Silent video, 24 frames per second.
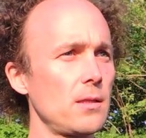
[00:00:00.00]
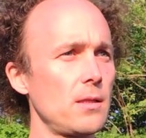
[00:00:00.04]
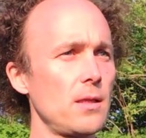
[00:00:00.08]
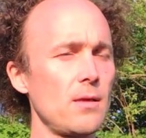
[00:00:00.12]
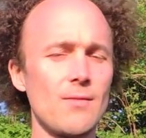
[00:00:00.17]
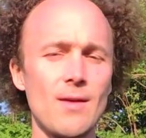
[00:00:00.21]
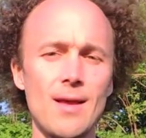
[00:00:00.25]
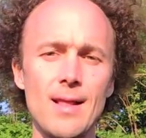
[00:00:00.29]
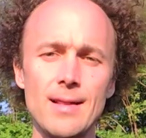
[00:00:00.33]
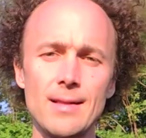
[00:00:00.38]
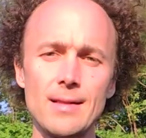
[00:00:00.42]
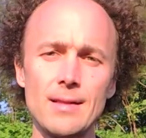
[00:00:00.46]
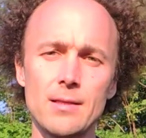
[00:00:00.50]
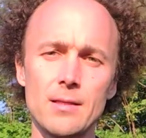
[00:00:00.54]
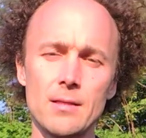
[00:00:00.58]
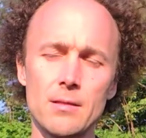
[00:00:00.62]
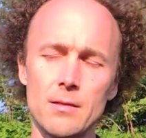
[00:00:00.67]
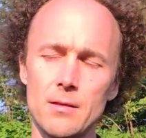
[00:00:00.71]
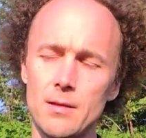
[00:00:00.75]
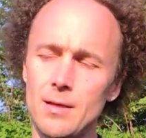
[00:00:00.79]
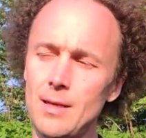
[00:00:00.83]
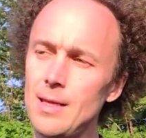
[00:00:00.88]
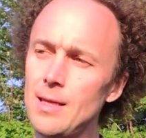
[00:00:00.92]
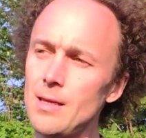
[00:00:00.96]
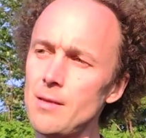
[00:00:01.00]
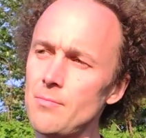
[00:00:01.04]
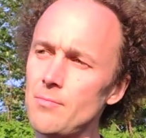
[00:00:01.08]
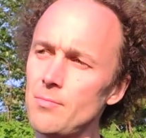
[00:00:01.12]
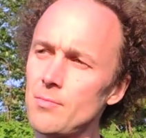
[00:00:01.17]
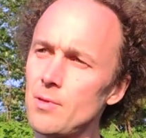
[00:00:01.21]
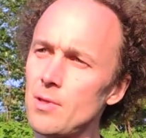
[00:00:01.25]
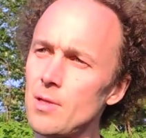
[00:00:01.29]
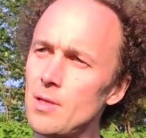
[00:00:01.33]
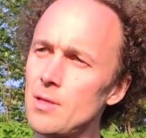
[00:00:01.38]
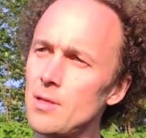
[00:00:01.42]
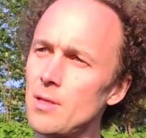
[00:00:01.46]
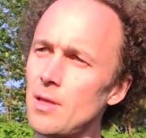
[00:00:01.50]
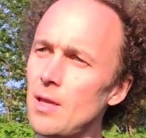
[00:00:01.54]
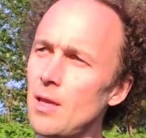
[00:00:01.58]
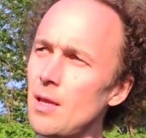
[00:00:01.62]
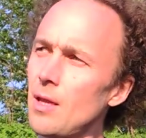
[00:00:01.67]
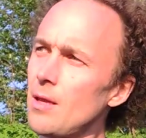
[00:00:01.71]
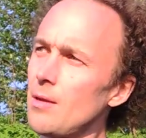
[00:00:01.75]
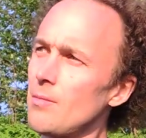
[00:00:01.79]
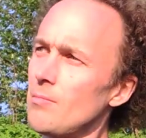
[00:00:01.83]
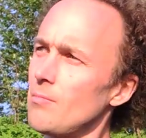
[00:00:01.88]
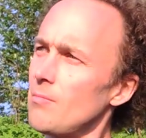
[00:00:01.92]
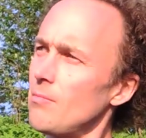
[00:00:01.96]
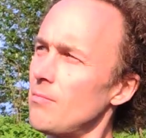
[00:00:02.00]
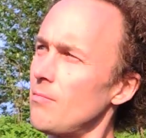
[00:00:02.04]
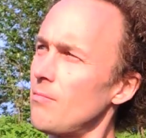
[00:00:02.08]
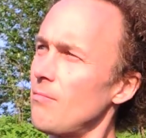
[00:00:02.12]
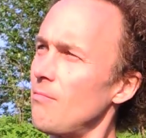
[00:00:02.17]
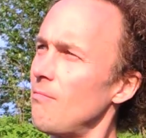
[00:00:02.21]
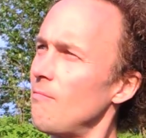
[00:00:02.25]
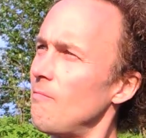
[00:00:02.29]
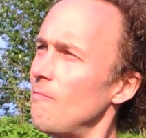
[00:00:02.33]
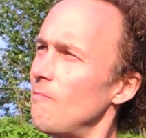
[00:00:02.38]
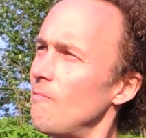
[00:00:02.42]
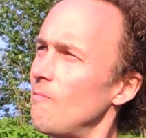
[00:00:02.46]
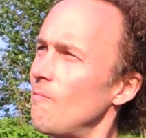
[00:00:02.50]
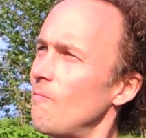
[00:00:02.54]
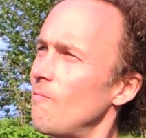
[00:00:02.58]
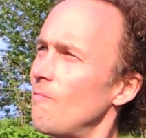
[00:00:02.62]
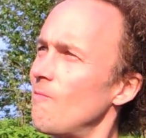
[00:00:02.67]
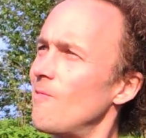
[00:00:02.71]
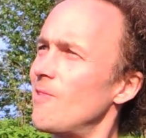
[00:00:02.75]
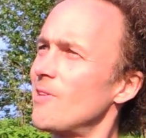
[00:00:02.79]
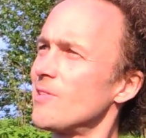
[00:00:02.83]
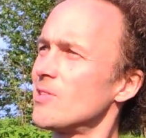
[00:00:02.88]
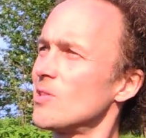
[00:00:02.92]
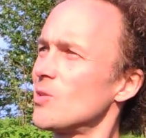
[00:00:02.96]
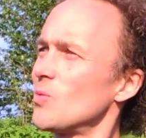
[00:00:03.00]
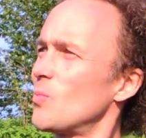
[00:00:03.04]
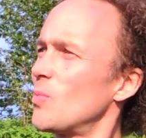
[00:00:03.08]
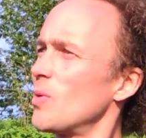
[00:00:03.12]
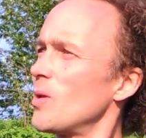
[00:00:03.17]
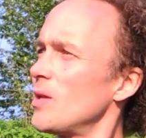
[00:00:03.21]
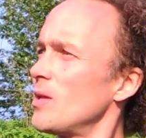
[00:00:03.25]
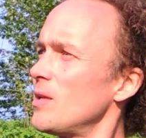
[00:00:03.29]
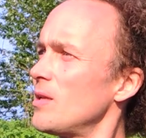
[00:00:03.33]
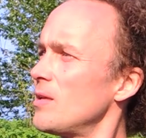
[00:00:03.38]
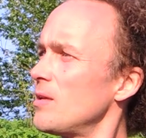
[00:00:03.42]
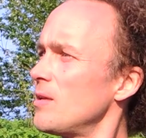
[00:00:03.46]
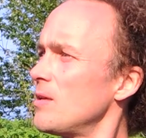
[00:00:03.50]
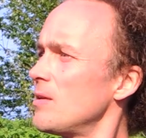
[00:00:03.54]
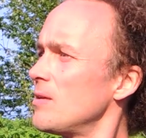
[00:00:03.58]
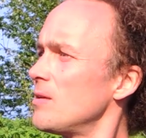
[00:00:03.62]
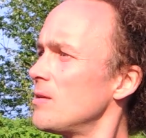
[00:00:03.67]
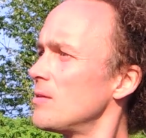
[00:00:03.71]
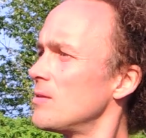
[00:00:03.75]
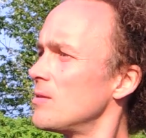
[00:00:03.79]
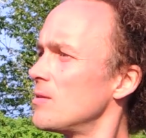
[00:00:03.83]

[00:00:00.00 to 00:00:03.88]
Die Welt lebt in dem, was ich bin